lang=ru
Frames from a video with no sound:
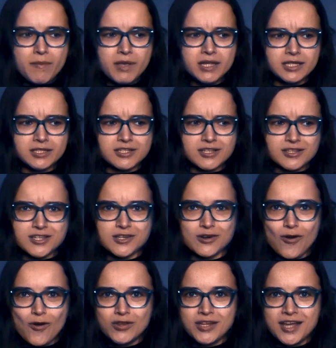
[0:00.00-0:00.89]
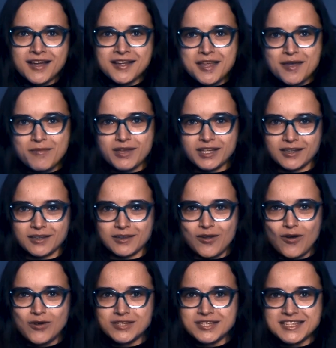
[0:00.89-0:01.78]
Метод Цицерона, метод
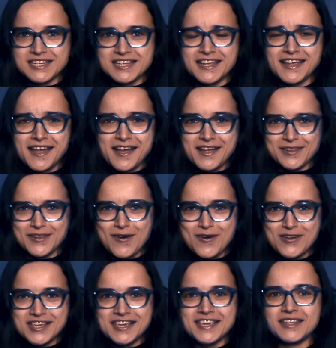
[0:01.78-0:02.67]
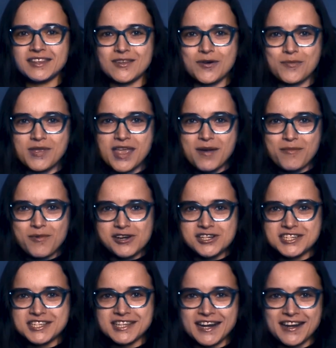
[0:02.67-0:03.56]
Лоций, Локи, но мне
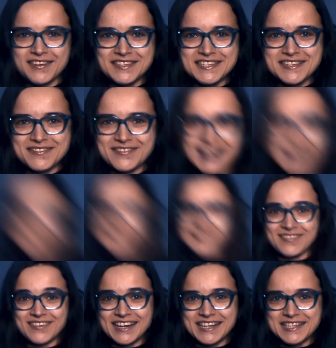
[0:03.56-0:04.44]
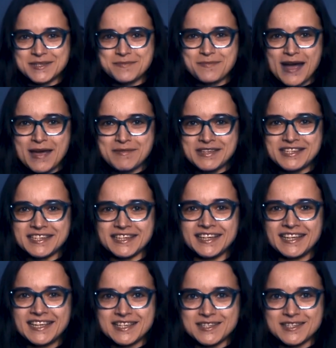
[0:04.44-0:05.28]
больше нравится вариант «Дворец памяти».